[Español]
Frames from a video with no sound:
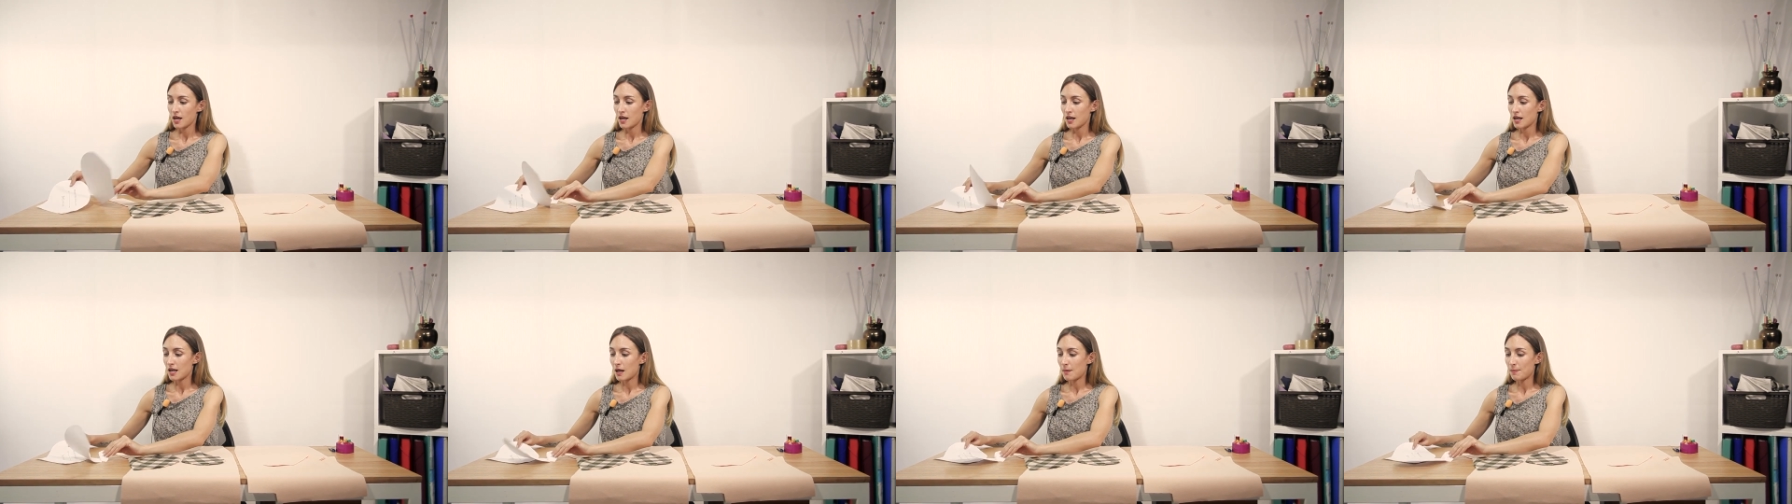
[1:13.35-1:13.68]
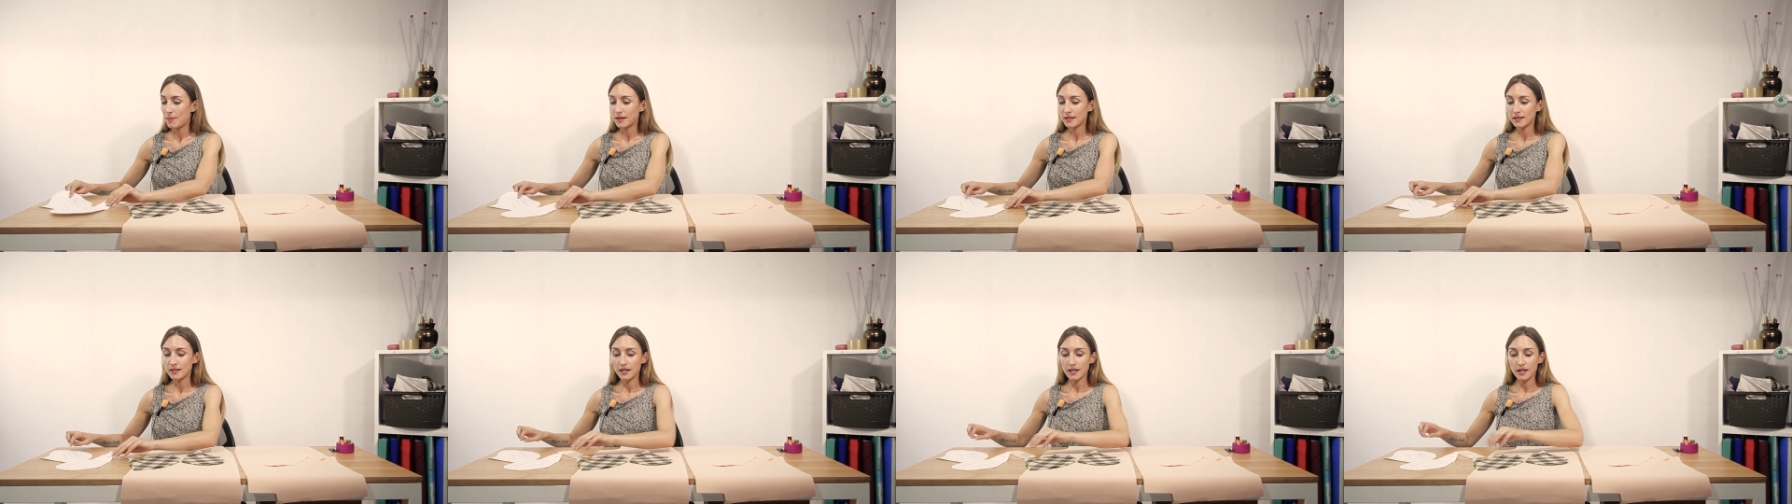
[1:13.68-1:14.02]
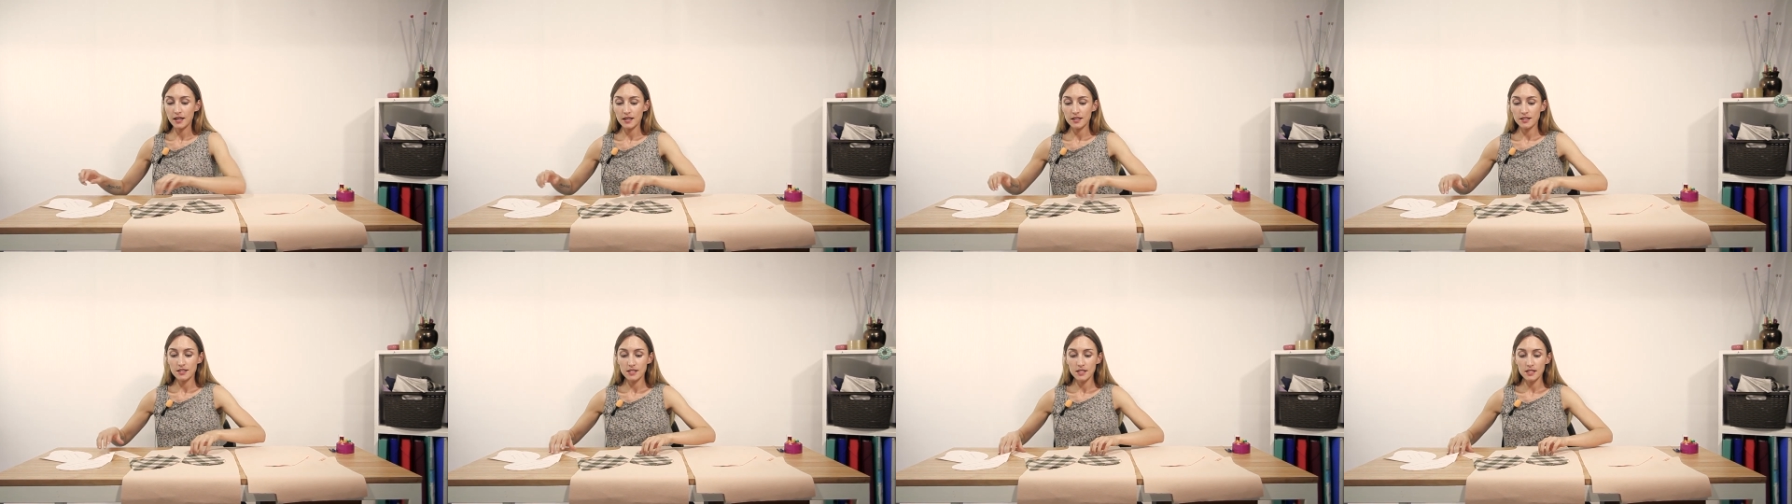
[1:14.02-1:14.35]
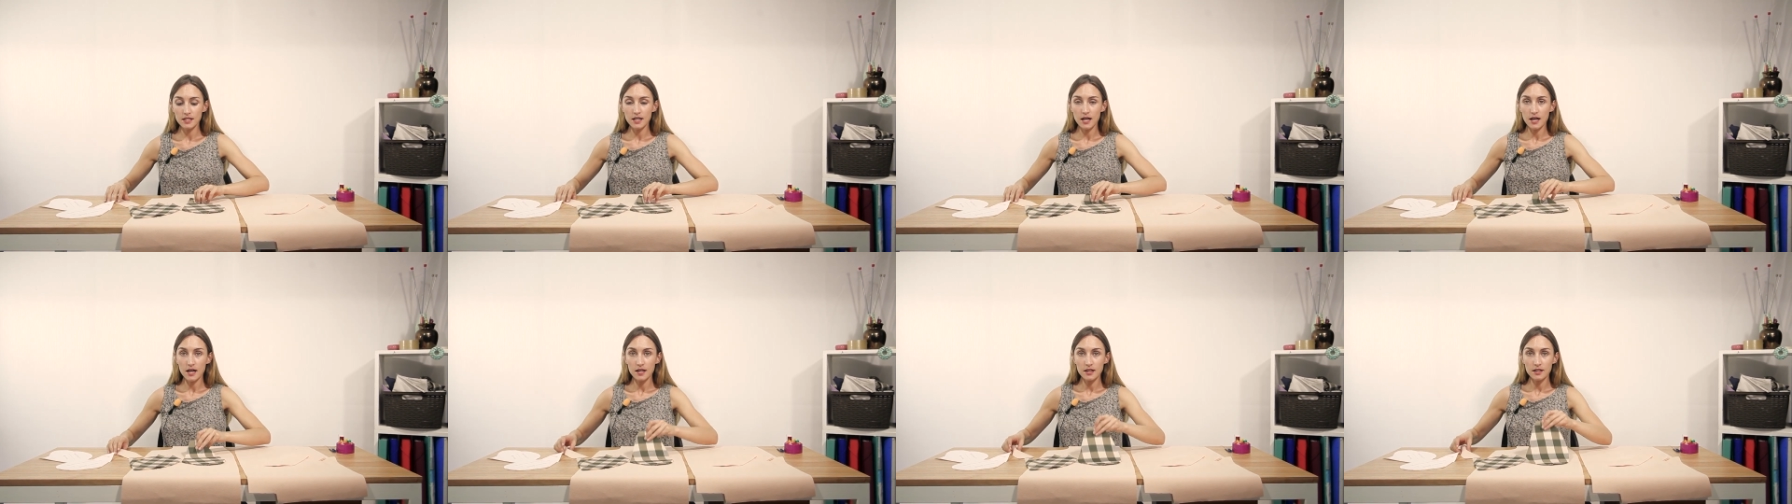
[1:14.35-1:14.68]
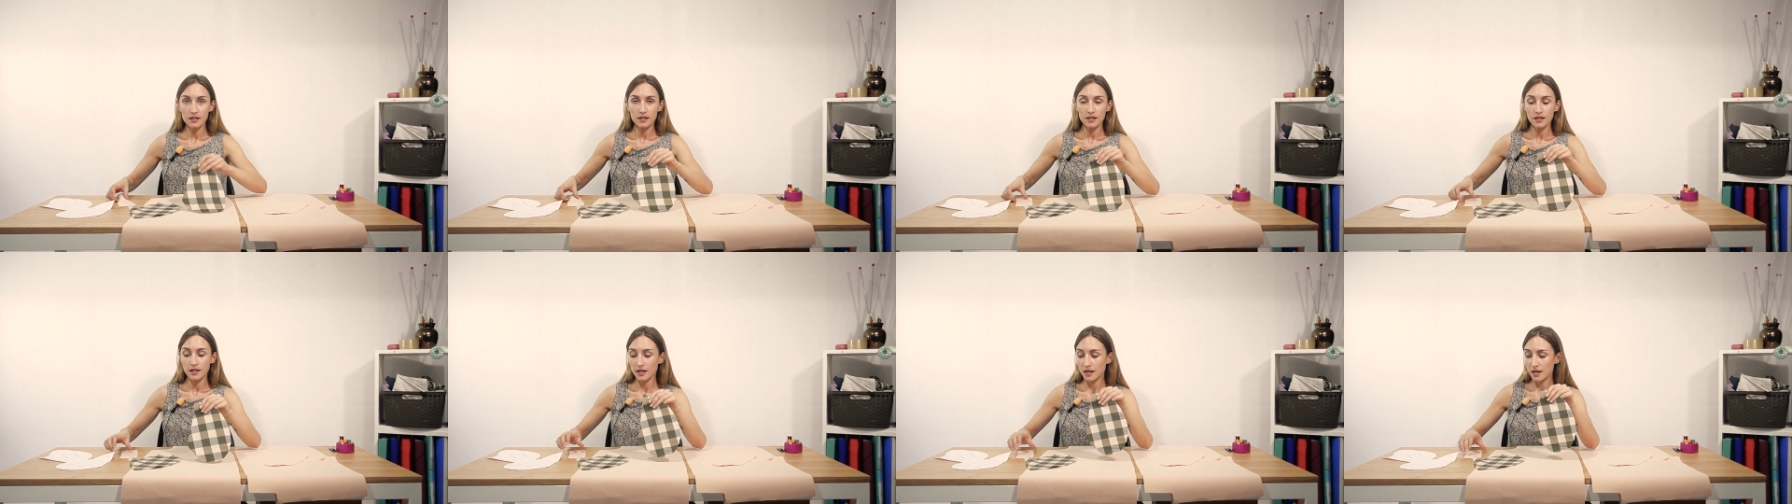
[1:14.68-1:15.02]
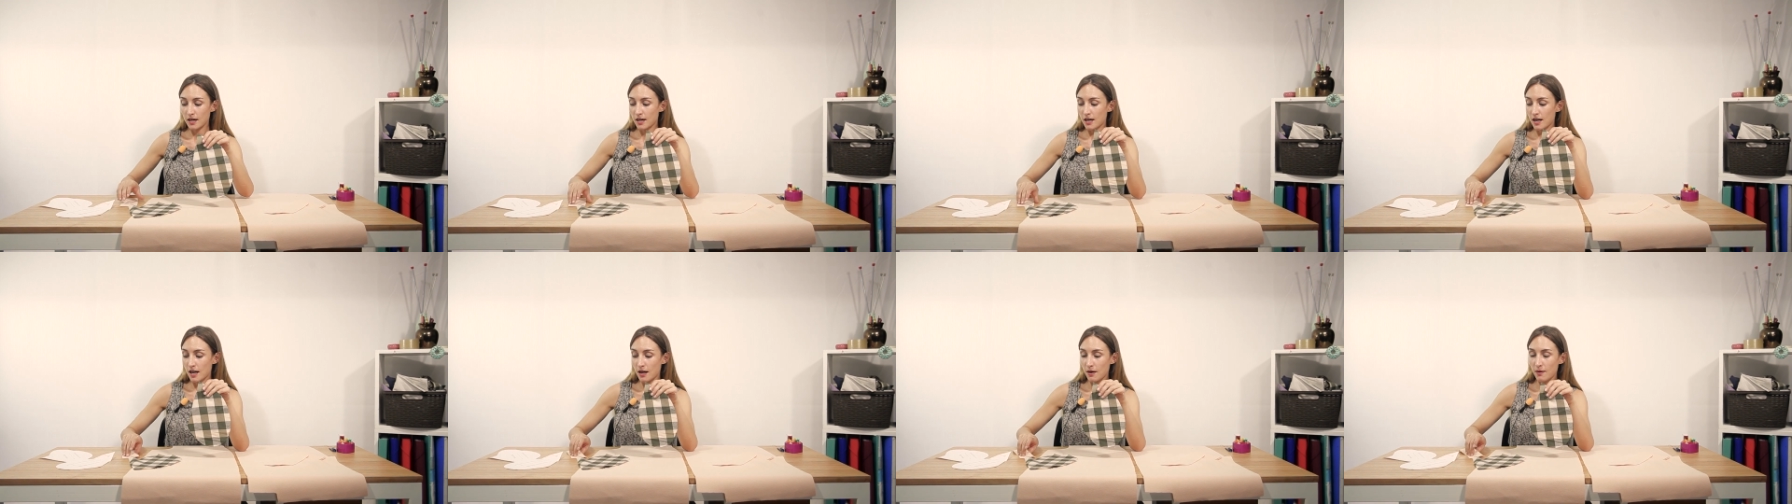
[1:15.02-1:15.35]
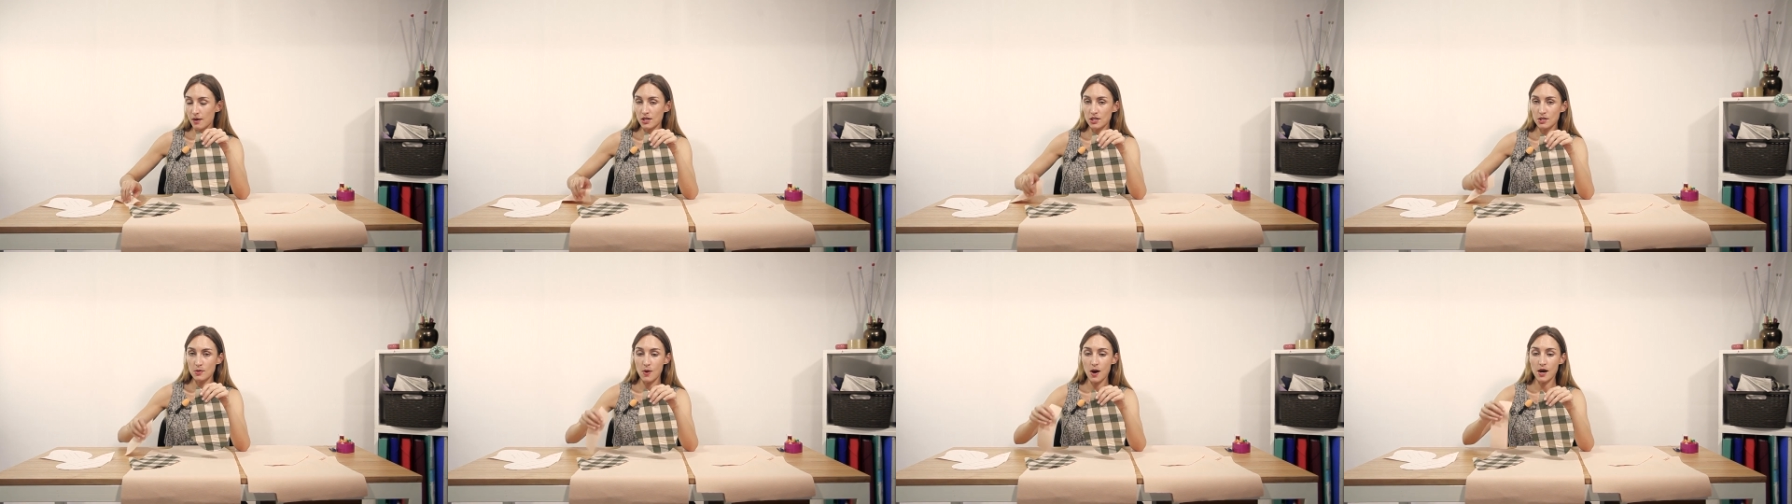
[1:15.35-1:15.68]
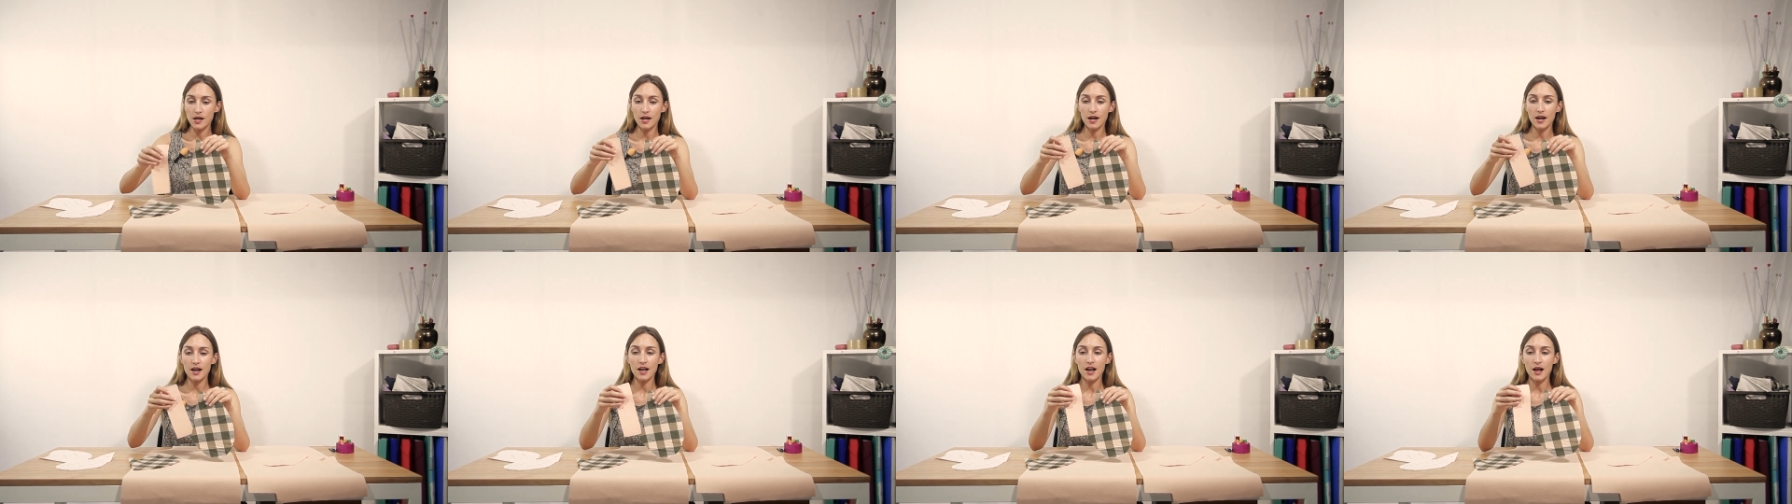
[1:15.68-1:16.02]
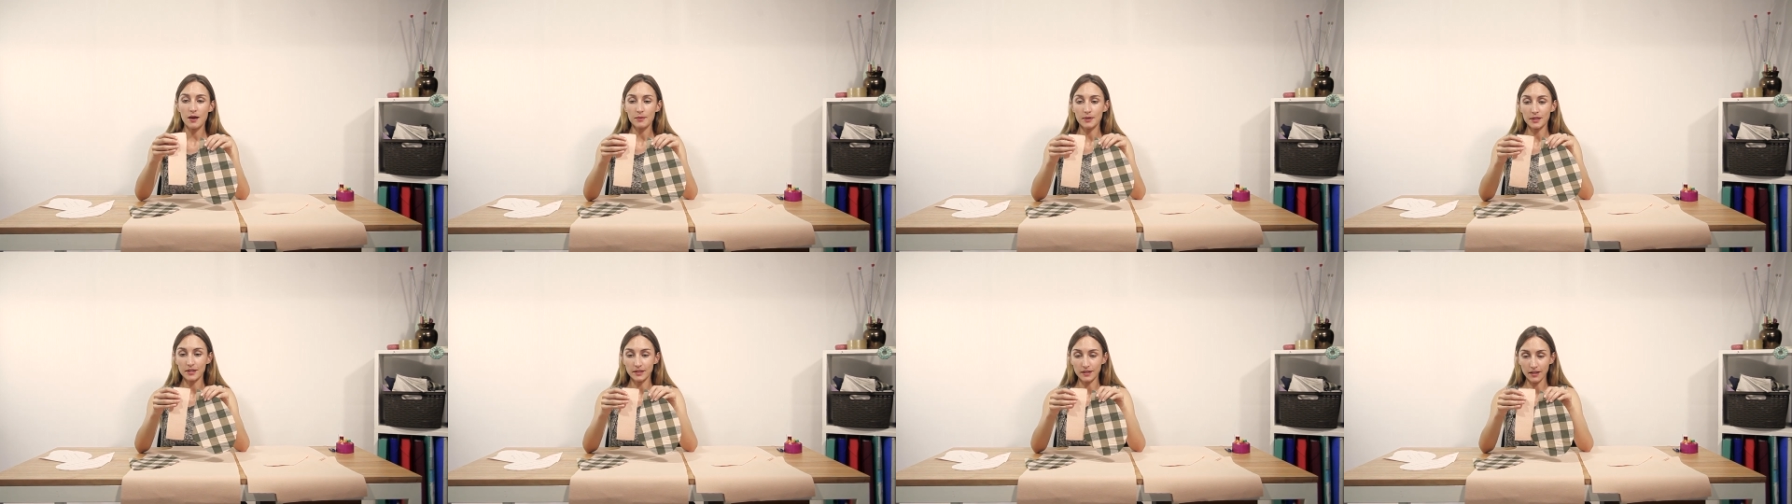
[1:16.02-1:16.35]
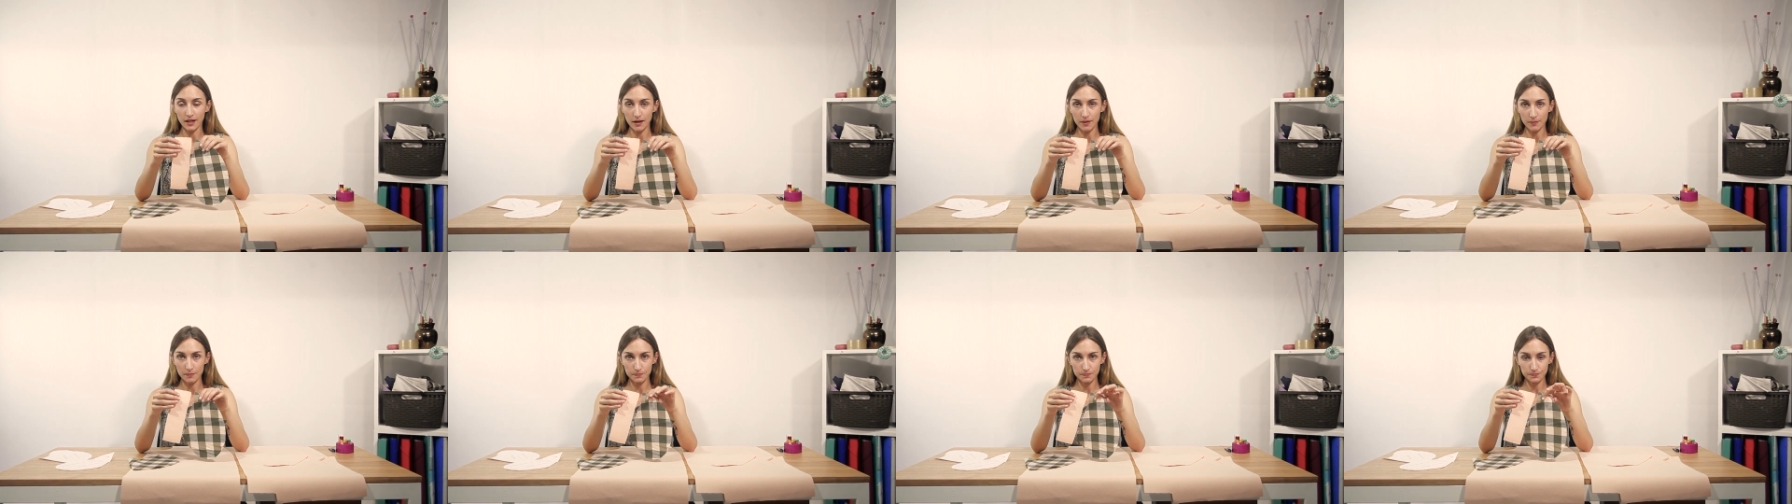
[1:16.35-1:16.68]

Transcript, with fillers: La parte que es chica es la que va a llevar la vista.